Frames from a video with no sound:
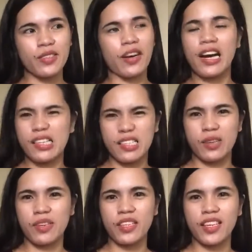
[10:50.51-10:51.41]
no, ang
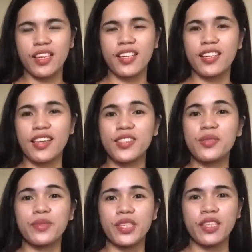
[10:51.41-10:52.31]
asawa ni
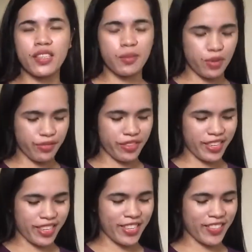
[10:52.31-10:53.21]
Lensburn at ang
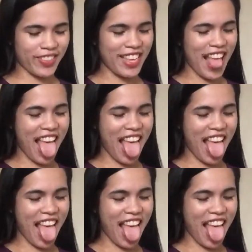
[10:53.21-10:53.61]
boyfriend ko.